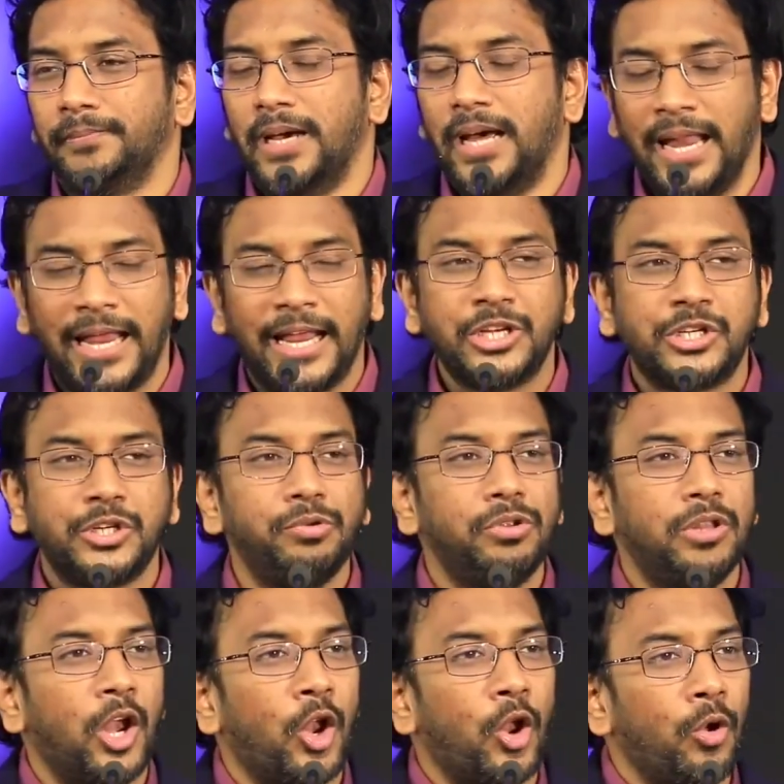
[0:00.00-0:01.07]
అనేక
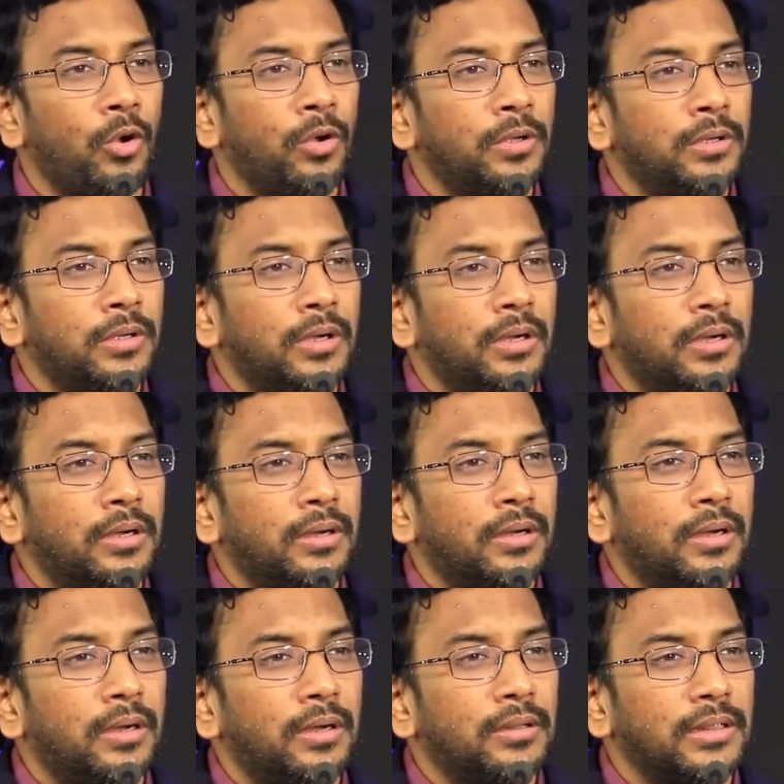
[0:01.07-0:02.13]
జీవితాల్లో
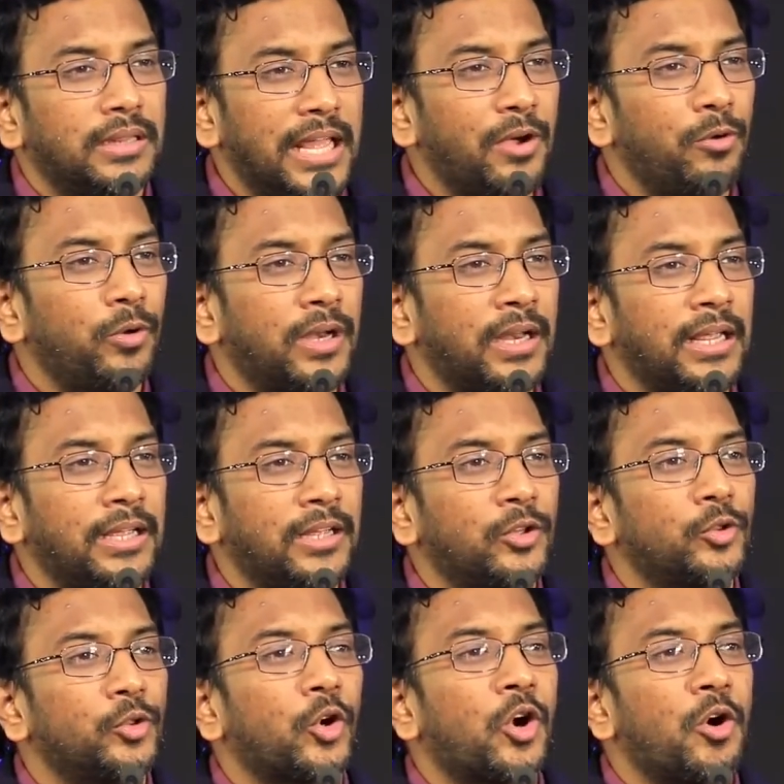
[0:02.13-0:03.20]
దేవుణ్ణి
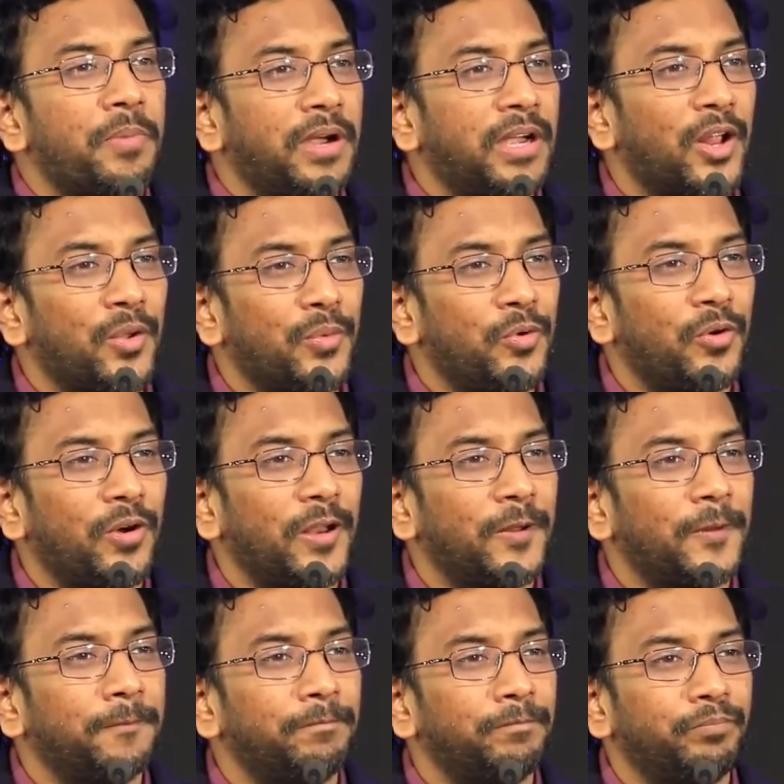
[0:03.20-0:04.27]
దుఃఖపెట్టే అనుభవాలు
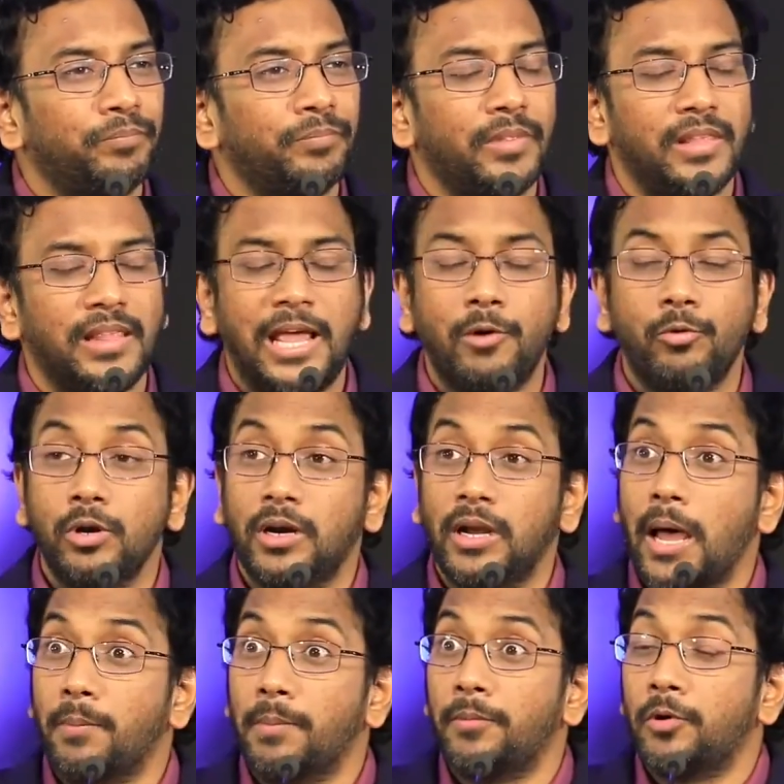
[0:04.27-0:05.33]
దేవుని
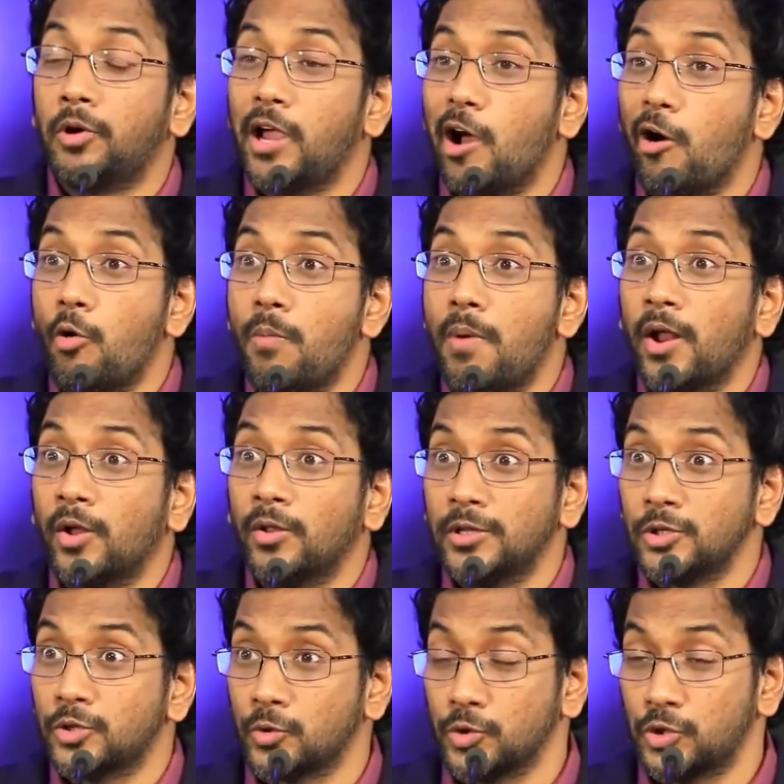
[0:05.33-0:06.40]
నామమునకు అవమానం
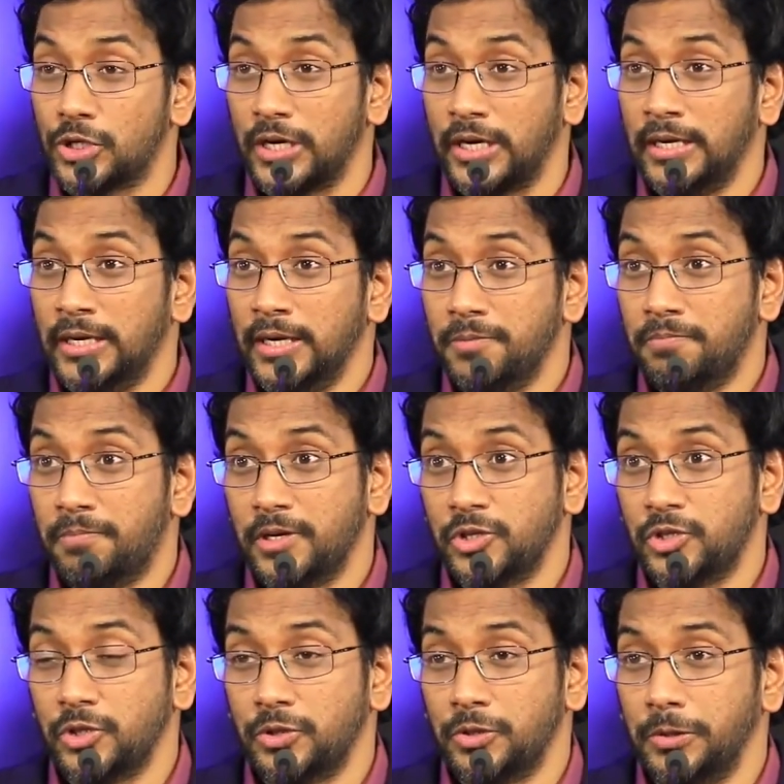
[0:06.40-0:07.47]
తీసుకొచ్చే
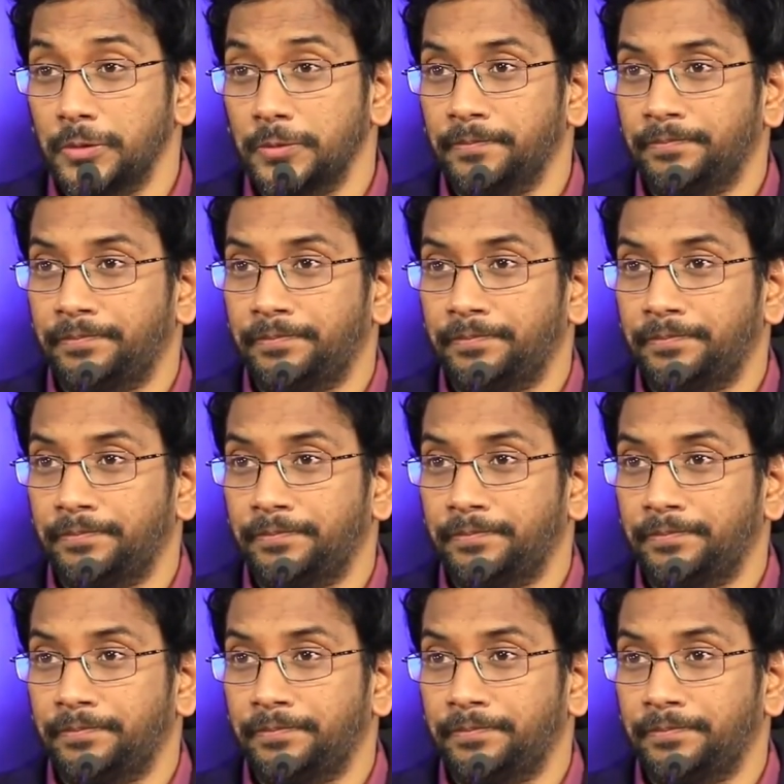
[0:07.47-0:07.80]
పరిస్థితులు